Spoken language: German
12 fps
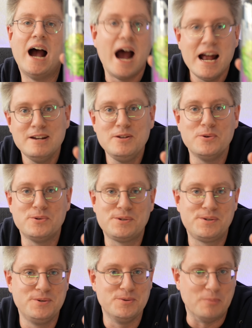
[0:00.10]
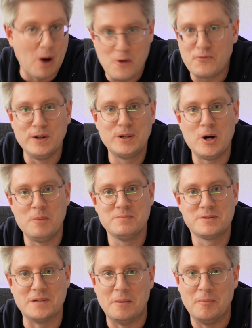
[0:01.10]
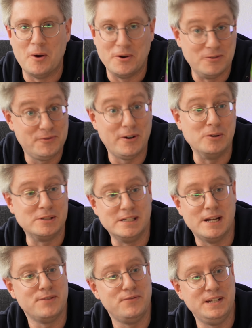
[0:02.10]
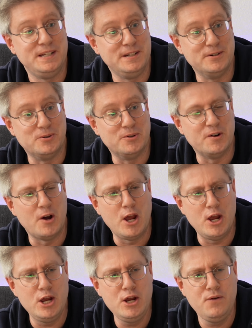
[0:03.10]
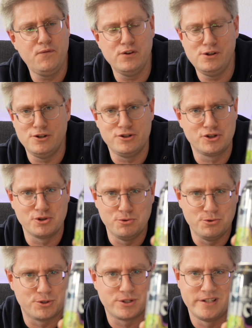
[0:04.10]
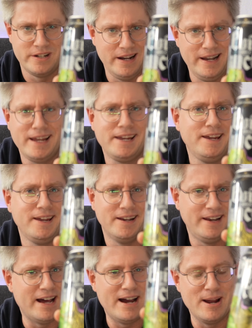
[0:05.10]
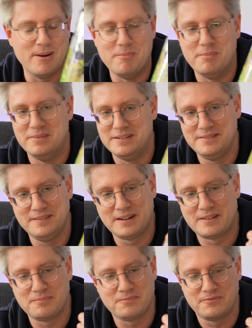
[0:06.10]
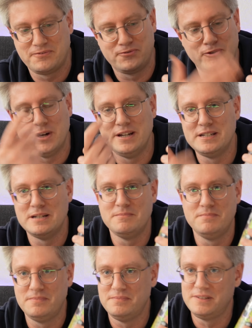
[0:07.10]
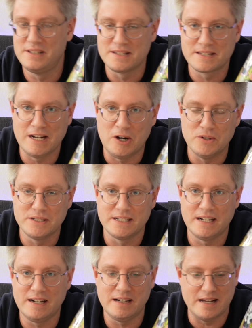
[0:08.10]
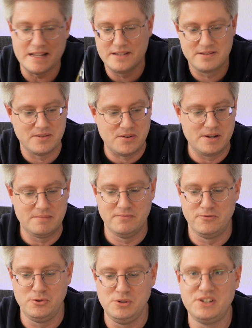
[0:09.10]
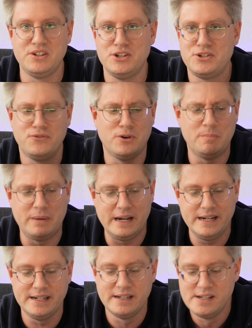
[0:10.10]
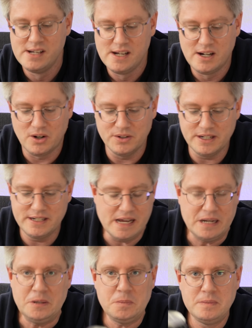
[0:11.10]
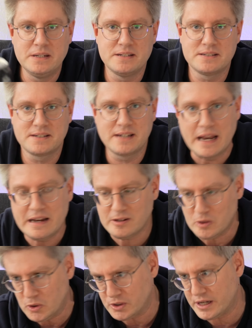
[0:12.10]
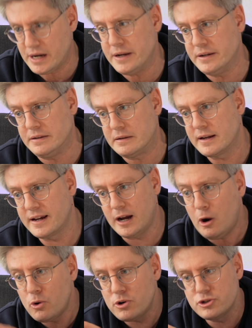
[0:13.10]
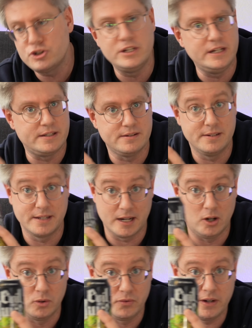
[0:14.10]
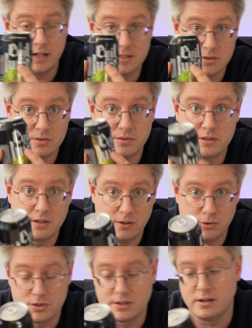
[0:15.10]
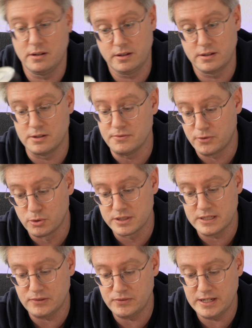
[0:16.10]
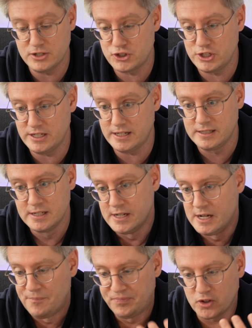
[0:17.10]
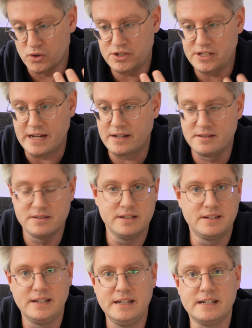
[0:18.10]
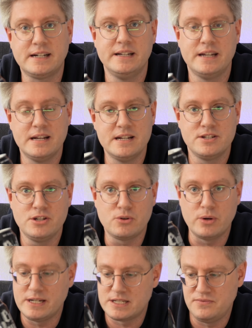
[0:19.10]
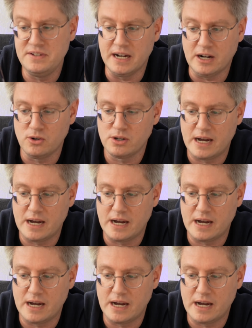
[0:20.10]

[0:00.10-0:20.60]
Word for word: Hallo YouTuber und willkommen zu einem neuen Faultiland Video. Evil Juice, Licky Lime. Ich, vorhin im Discounter an so einem Wühltisch vorbei und dann dachte ich mir, das kenne ich noch gar nicht. Rauch steht drauf, also unser österreichischer Fruchtsafthersteller. Und die denken sich, jeder kann Energy Drinks, wir auch.